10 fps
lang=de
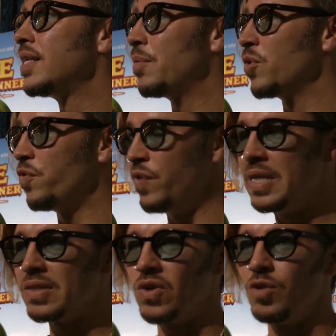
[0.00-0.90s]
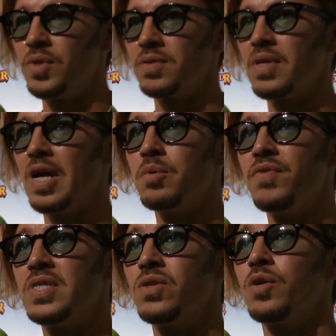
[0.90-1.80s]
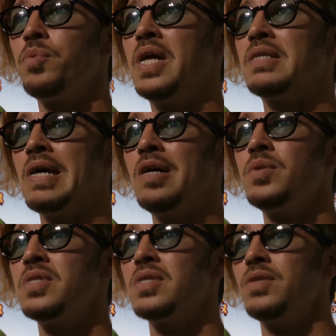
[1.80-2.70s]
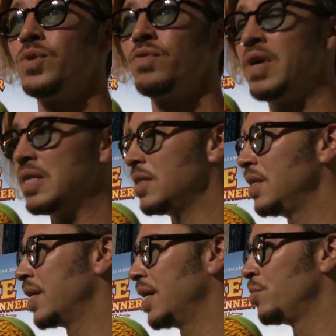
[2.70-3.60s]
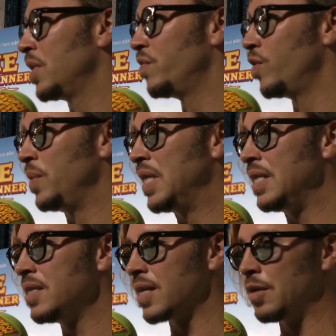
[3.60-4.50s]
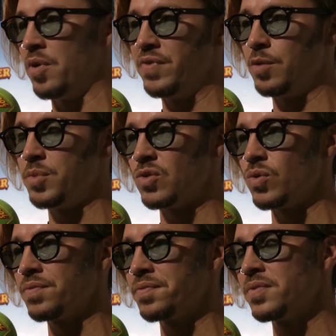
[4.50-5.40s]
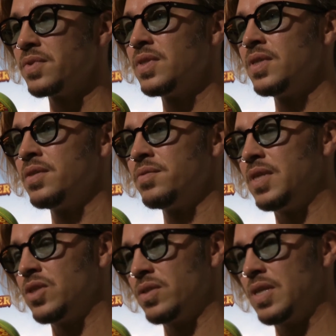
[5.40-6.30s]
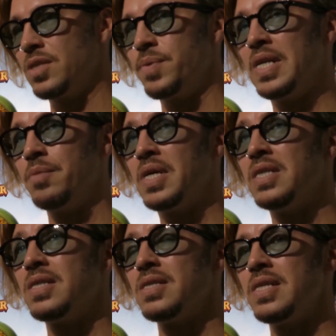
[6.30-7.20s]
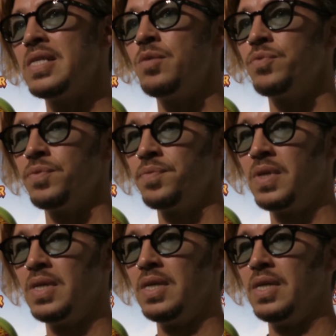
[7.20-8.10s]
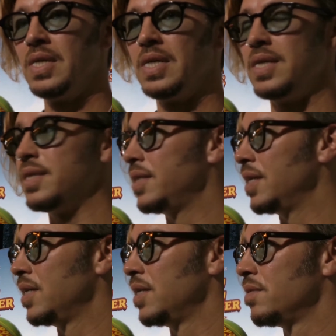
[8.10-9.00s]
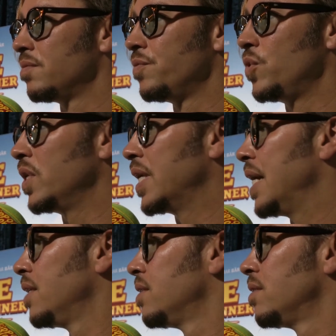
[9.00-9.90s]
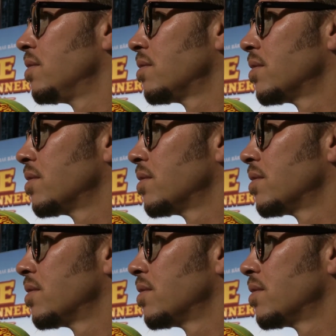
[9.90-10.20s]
Ich habe noch viele Träume, aber was ich noch geplant habe, ist, ich würde wahnsinnig gerne meine Familie in Israel mal wieder besuchen, die ich schon seit zweieinhalb Jahren nicht gesehen habe. Ich äh, würde gerne